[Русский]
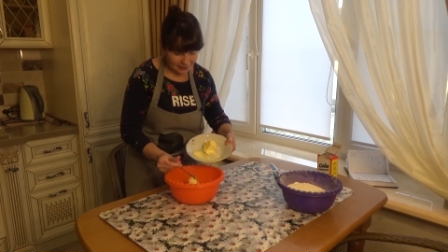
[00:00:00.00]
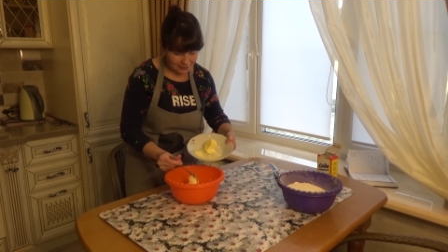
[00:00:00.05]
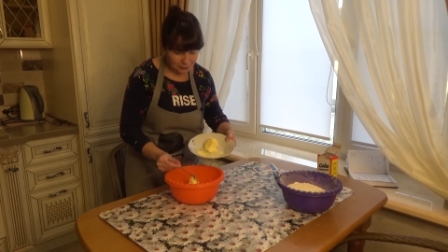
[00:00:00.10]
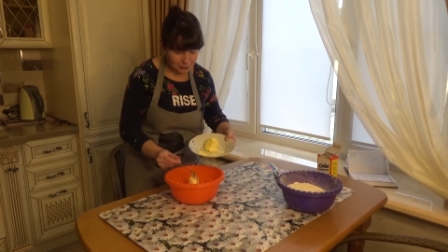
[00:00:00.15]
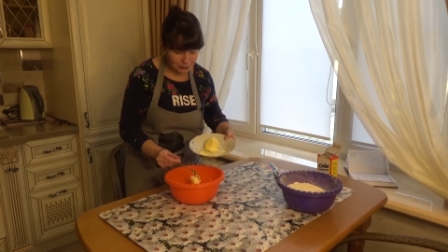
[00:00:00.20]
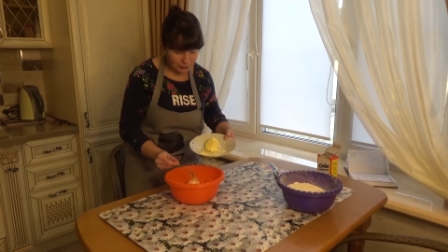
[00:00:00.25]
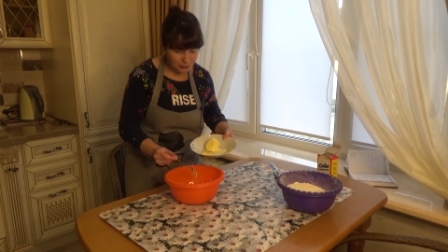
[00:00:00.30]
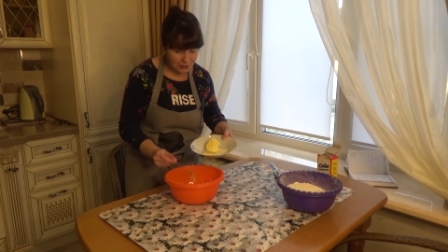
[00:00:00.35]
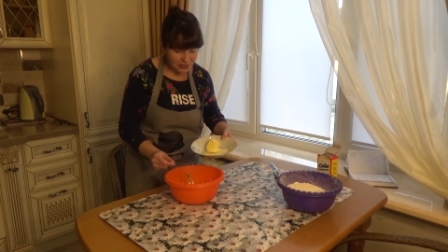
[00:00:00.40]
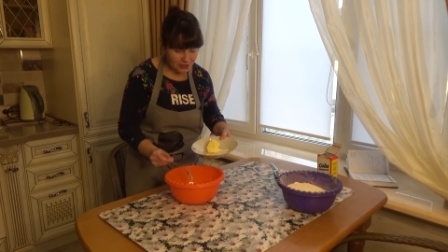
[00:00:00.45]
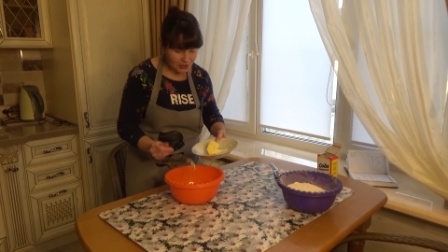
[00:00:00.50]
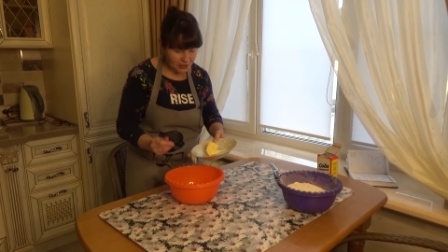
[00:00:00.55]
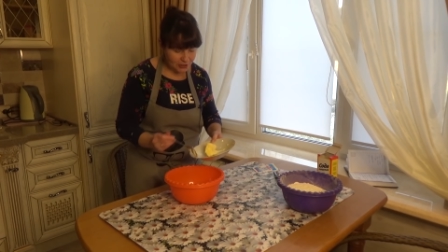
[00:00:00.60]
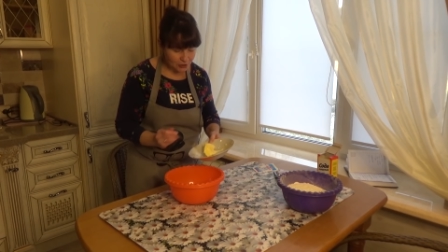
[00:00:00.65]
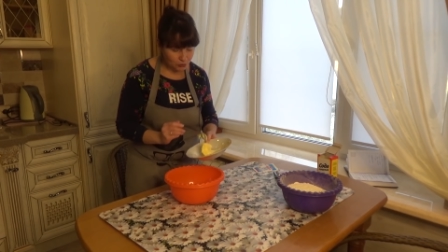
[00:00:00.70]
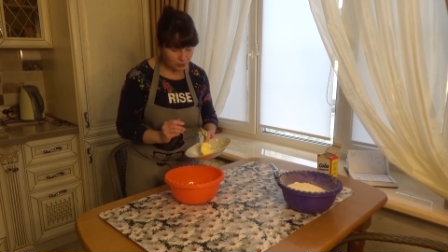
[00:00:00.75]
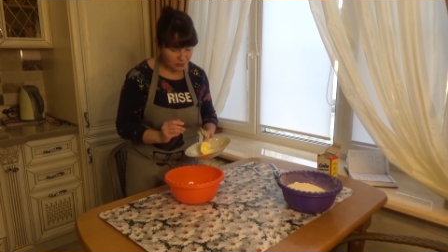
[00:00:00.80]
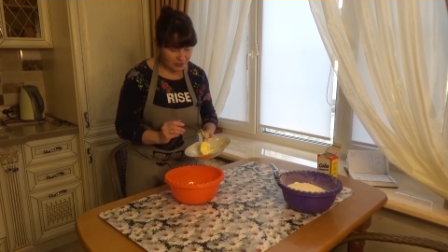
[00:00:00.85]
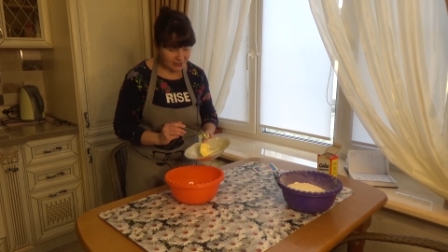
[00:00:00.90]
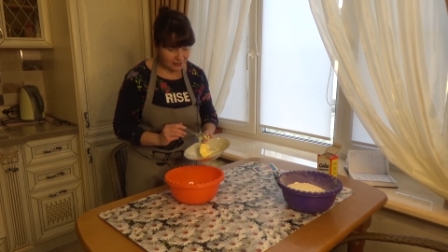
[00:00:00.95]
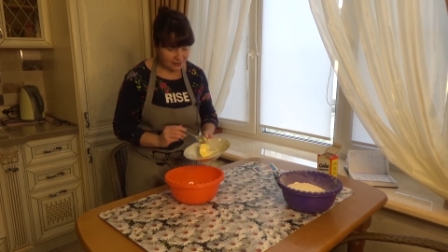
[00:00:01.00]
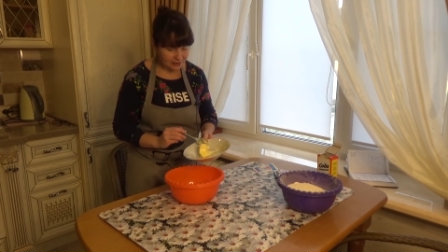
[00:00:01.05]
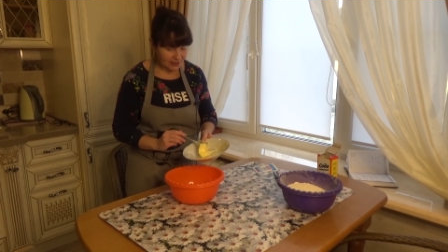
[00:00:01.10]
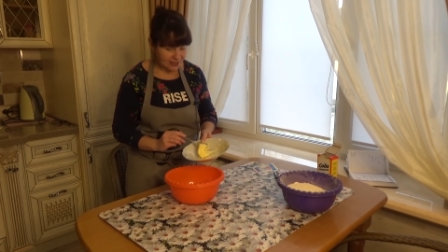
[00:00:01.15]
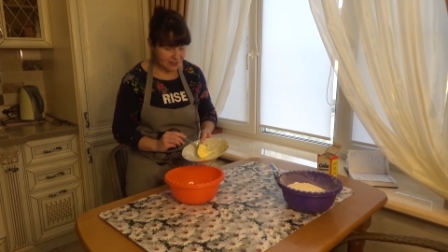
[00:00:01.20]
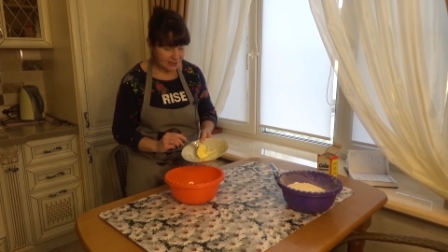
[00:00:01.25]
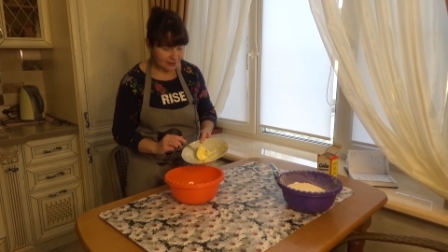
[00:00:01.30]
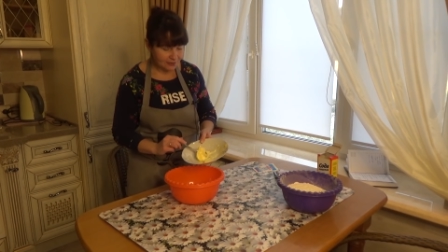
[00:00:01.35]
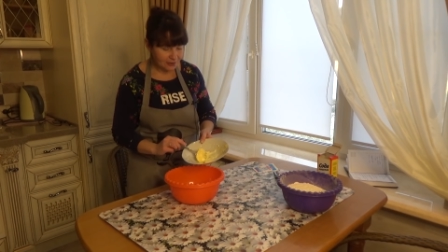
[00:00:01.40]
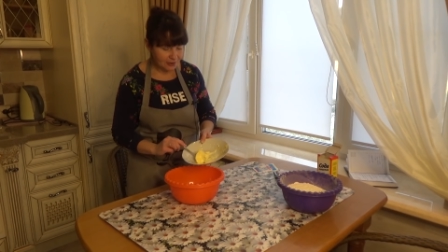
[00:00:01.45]
Вот, но сейчас у меня
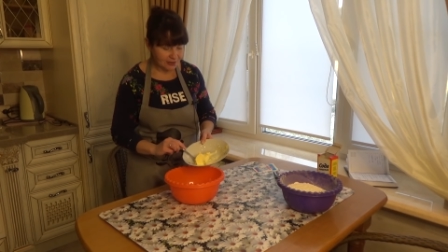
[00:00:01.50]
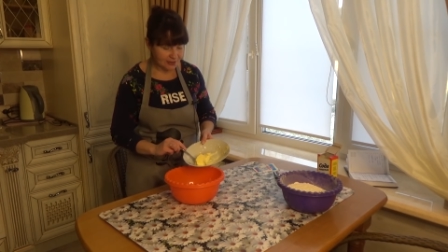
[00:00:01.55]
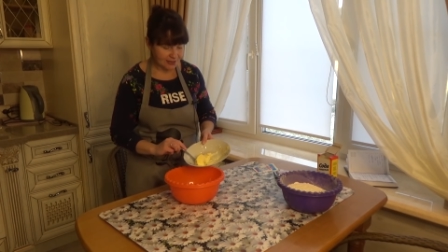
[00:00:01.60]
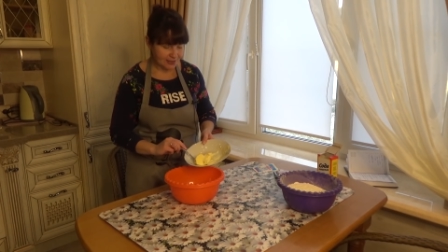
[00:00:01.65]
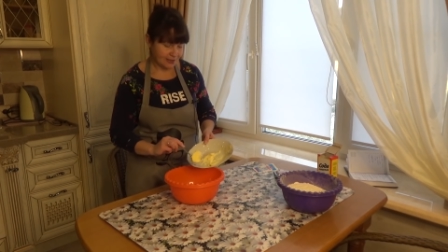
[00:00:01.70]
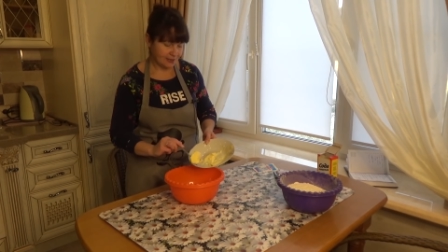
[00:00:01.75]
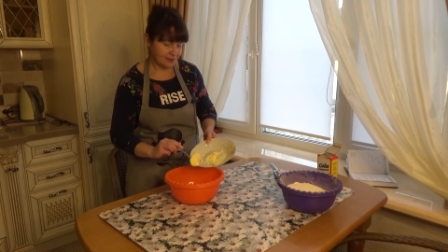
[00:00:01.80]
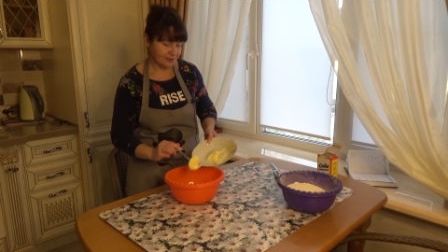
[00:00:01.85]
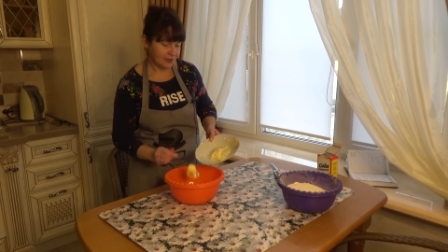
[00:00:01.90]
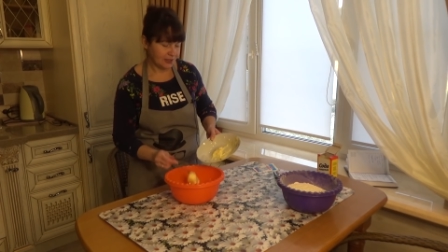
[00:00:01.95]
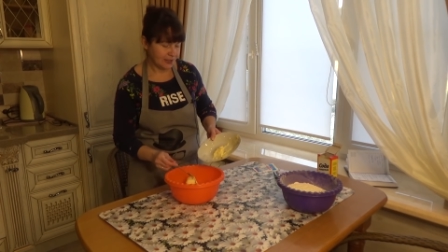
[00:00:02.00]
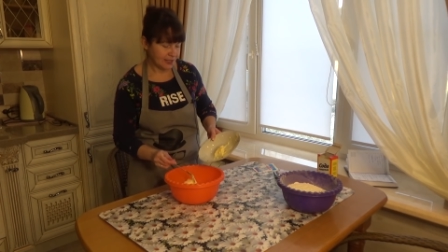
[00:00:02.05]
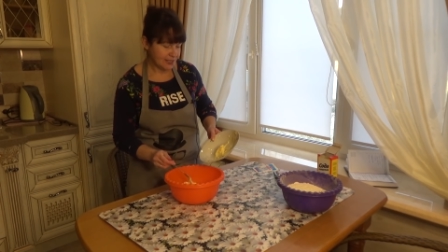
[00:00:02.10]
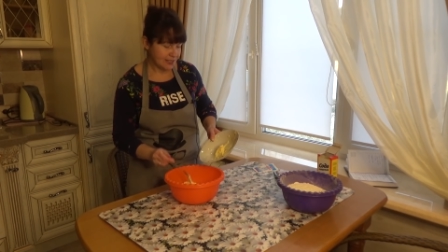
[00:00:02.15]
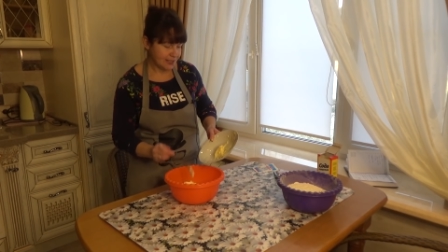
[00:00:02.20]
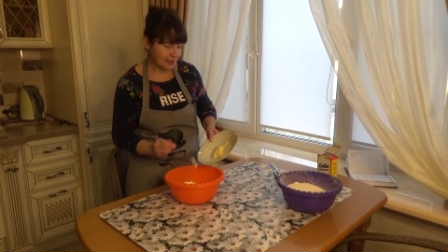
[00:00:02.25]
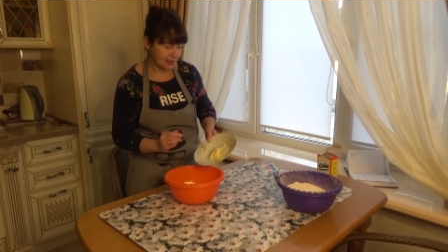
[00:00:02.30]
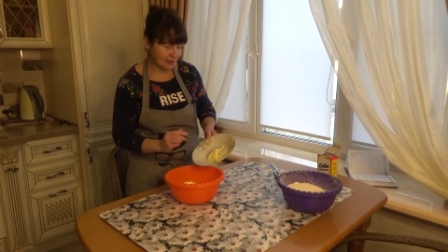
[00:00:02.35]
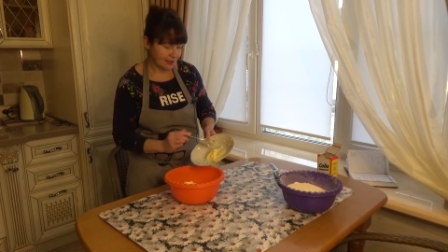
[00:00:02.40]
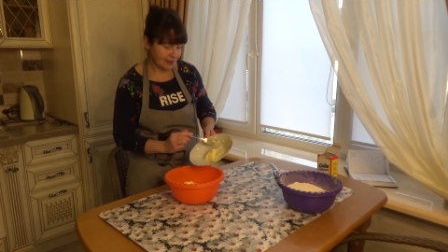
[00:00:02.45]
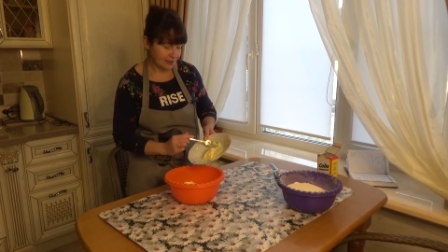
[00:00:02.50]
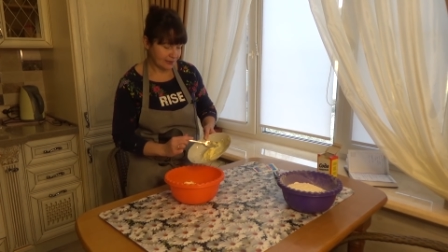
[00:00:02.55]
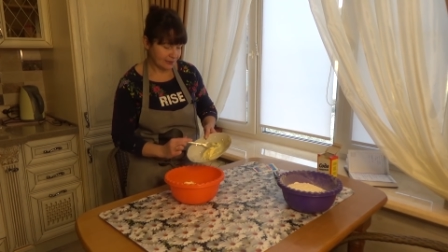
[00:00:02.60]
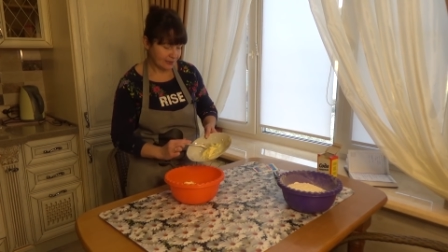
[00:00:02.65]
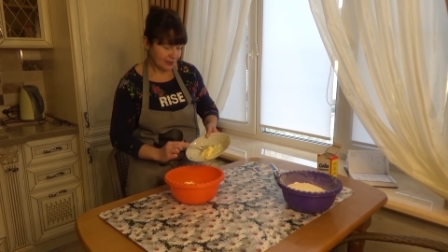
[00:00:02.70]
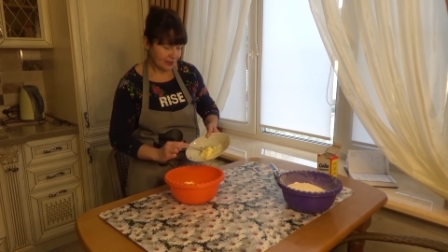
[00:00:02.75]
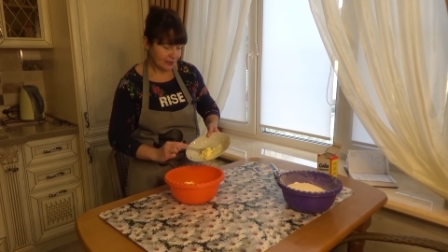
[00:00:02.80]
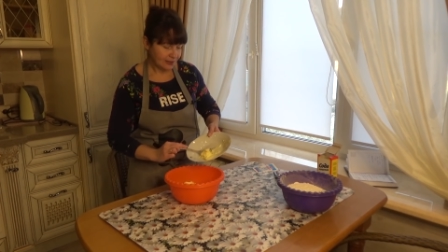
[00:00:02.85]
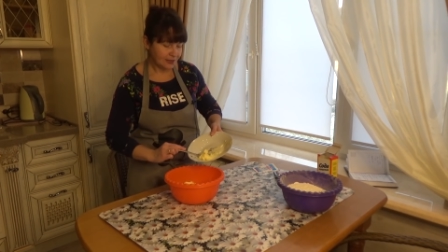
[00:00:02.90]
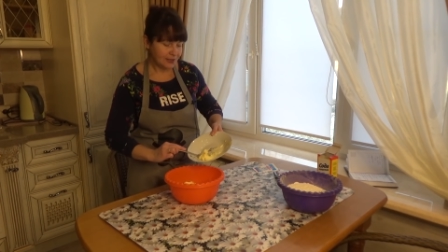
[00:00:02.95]
оставалось в холодильнике
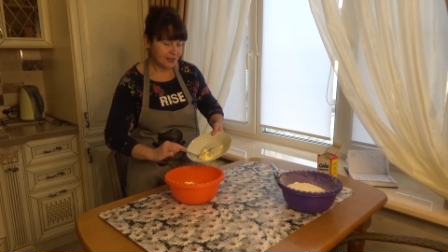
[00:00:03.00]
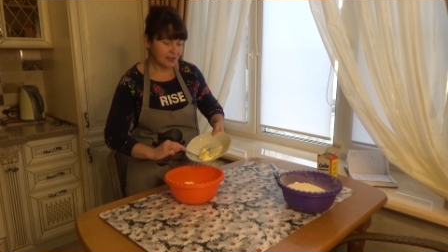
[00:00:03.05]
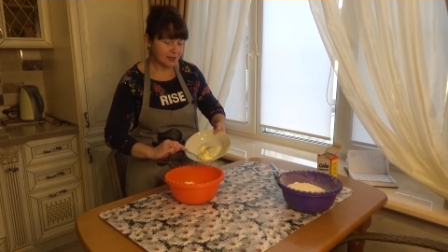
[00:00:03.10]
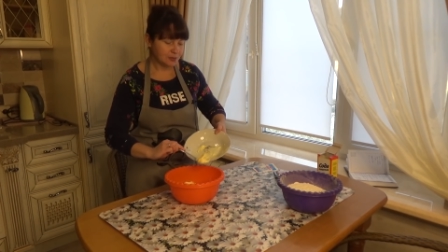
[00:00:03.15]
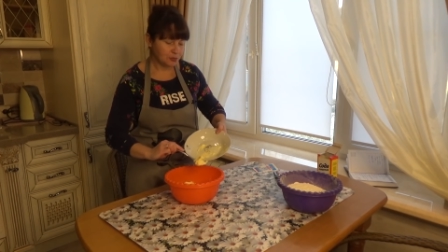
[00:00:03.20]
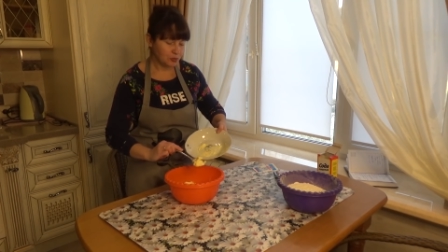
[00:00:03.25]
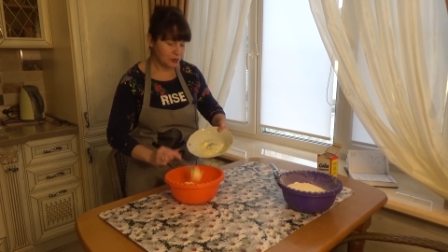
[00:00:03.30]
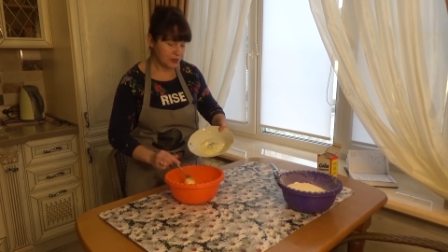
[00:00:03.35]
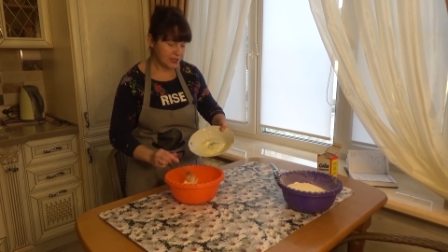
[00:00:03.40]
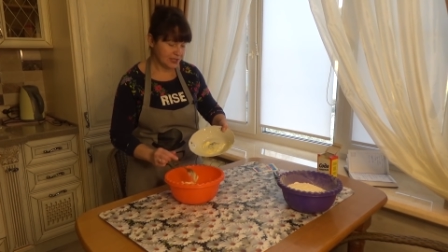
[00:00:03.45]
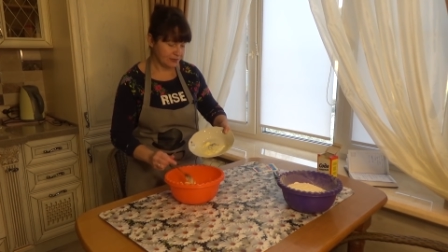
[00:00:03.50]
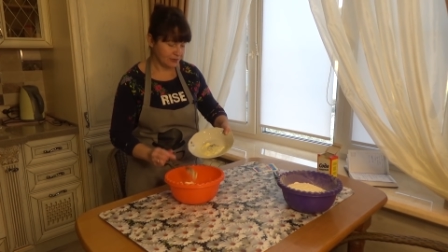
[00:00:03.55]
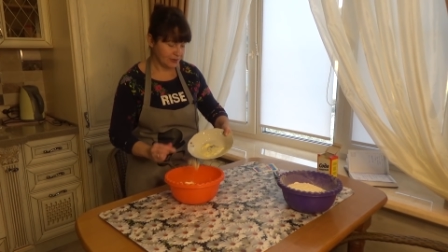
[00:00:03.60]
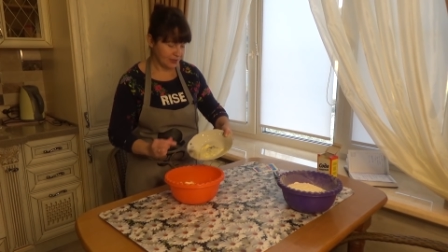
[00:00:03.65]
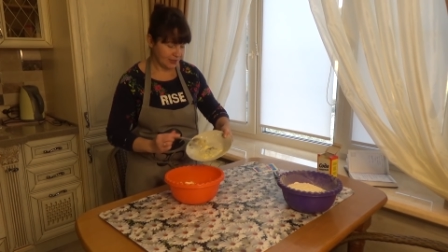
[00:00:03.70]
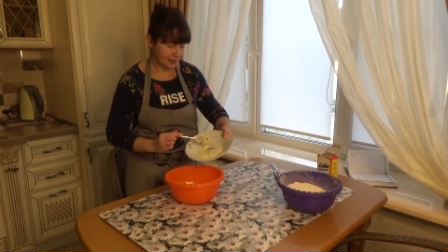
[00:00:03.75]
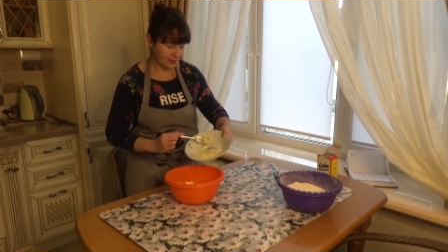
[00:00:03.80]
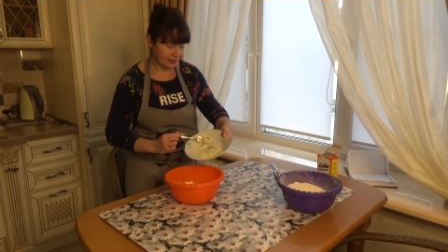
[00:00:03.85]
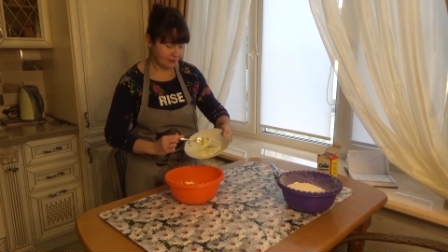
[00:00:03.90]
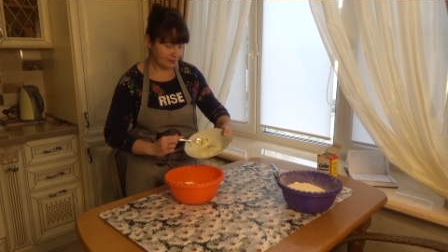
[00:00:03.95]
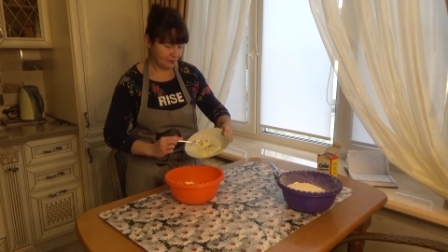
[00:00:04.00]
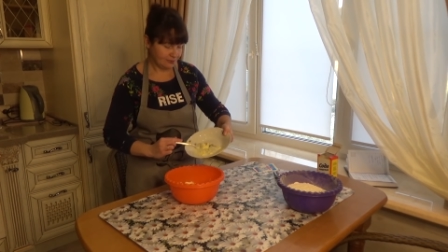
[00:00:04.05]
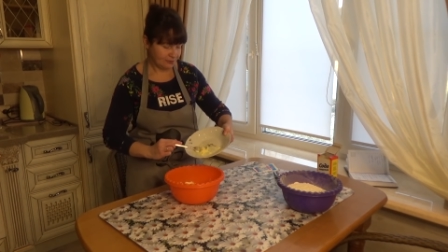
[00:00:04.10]
неиспользованное,